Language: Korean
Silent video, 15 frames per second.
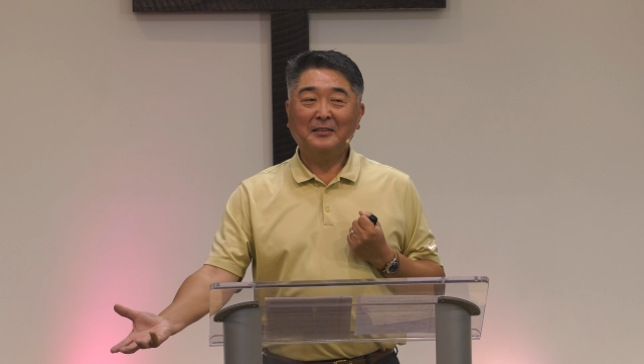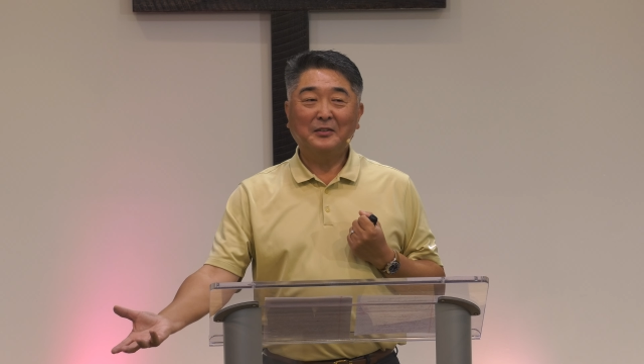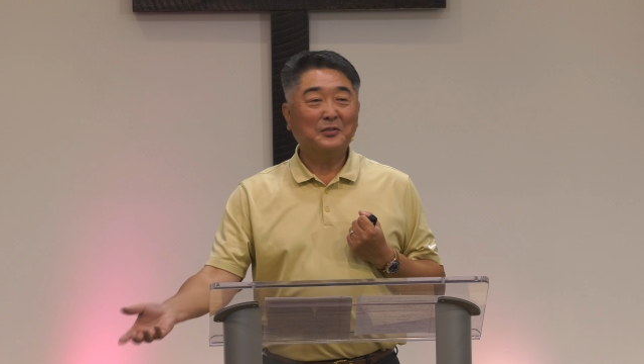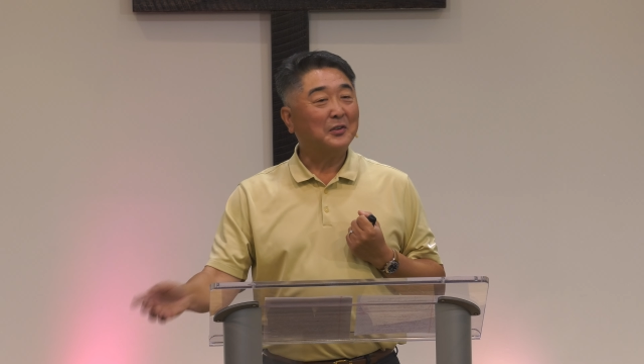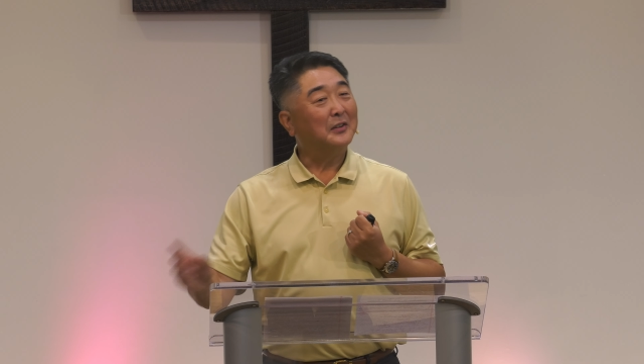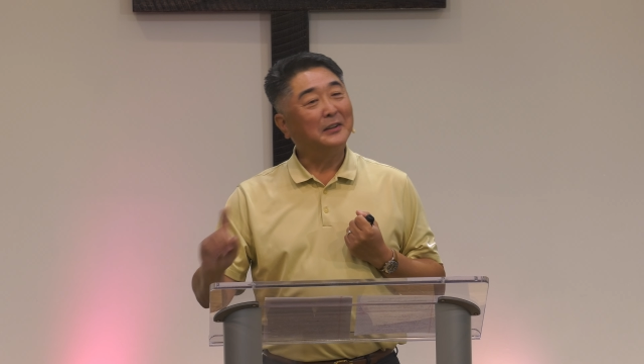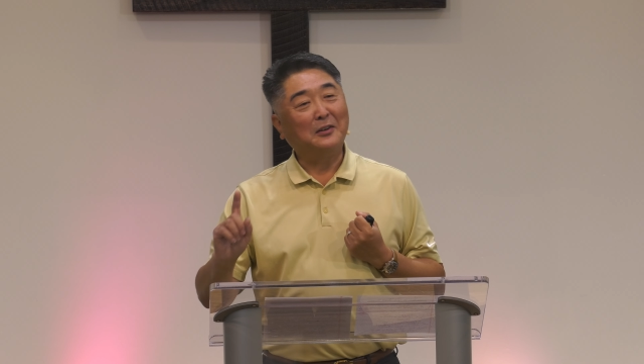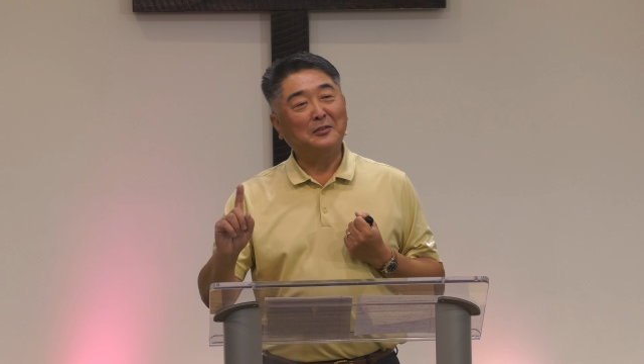
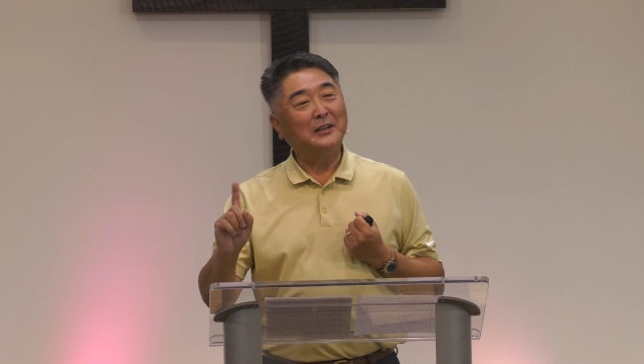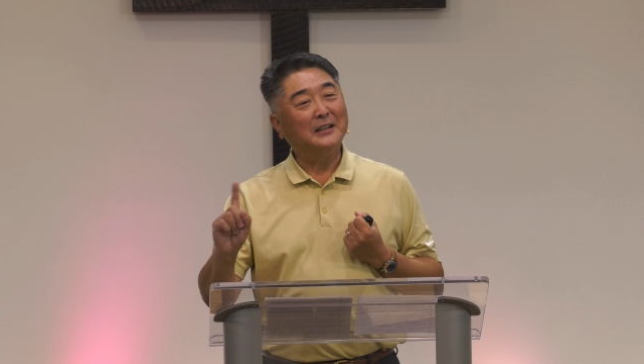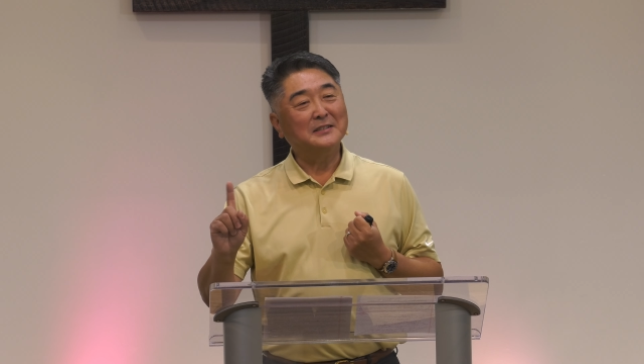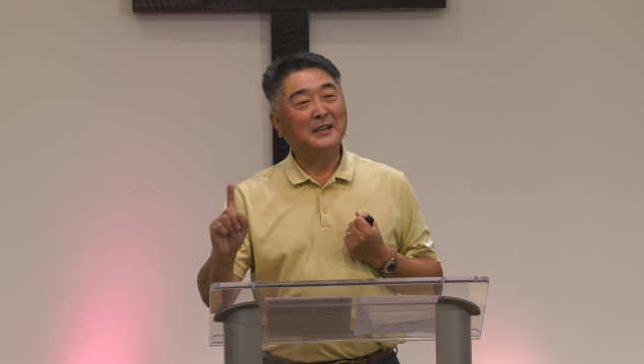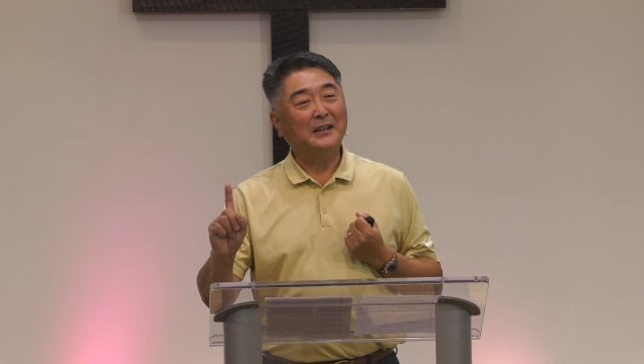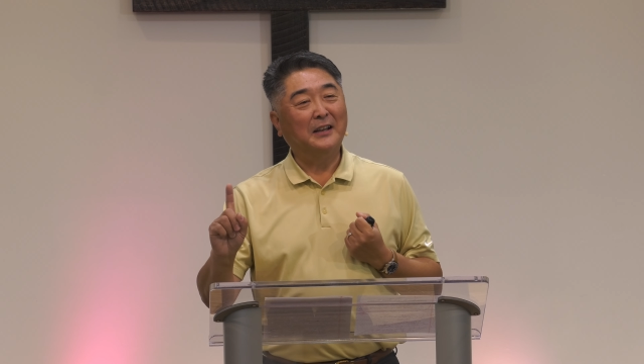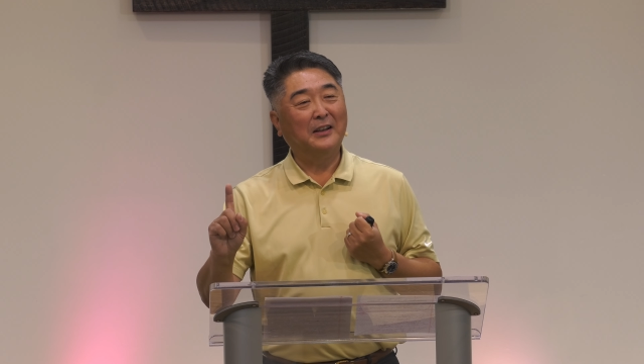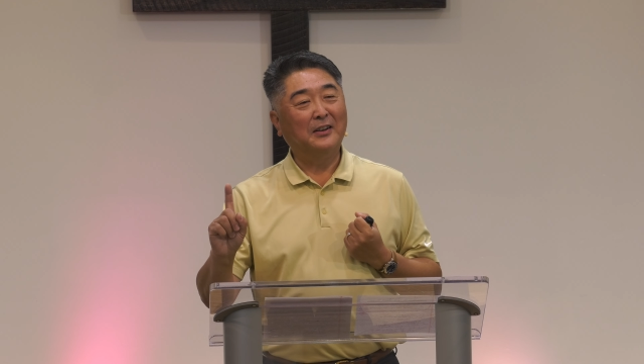절대로 나지
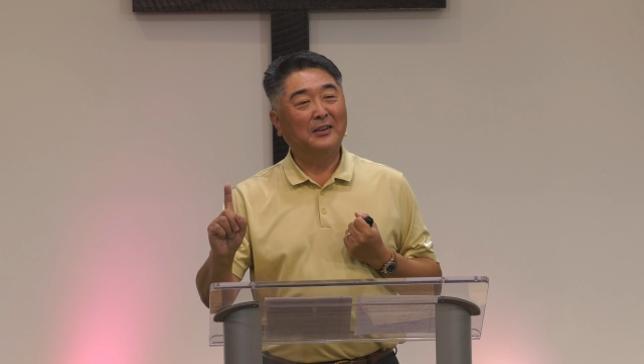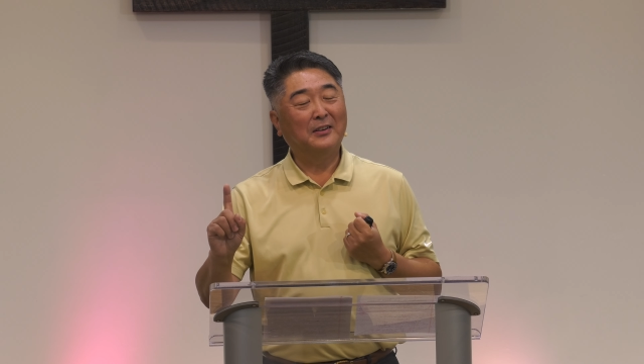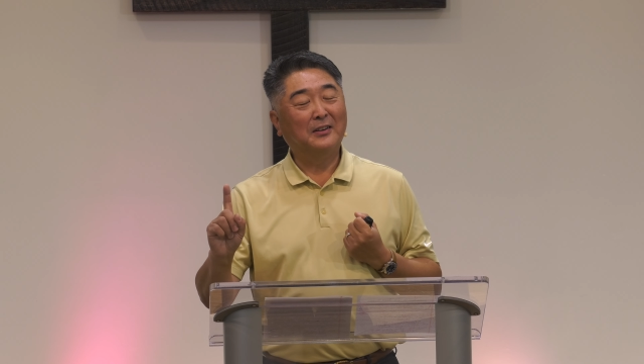않아요.